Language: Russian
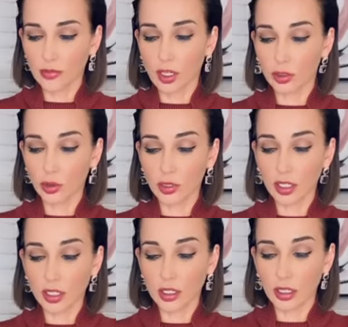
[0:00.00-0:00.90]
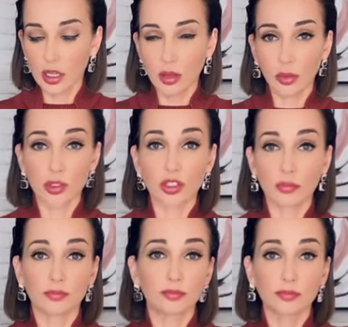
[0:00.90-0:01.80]
который
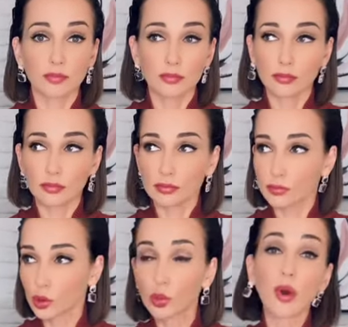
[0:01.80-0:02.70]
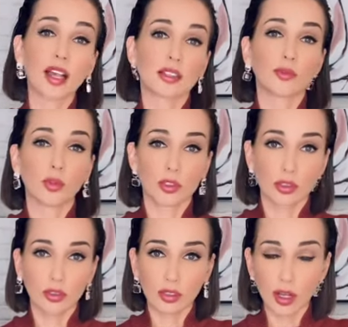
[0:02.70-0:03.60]
просто с ума
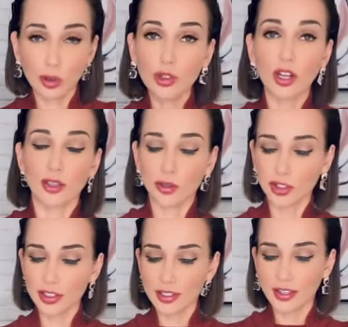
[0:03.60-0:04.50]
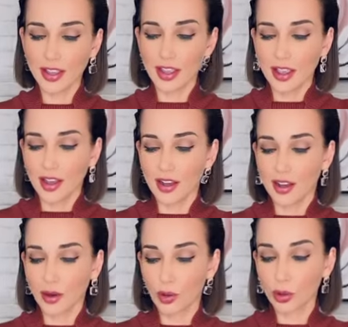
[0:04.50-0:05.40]
сводит окружающих.
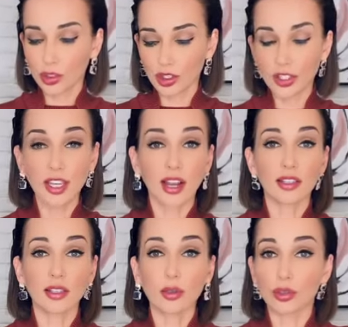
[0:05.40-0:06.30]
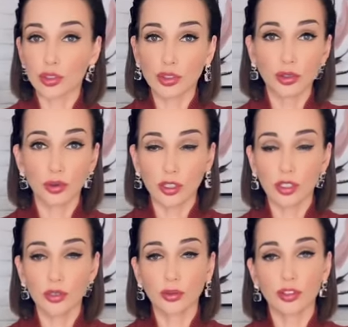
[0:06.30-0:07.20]
А, он очень яркий, очень
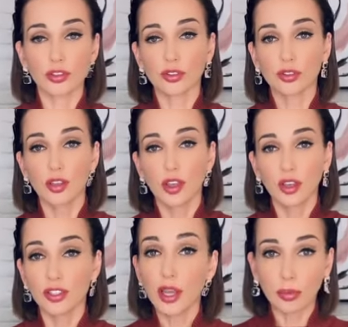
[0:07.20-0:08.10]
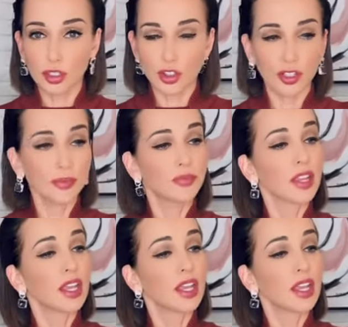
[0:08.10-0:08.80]
стойкий, очень необычный.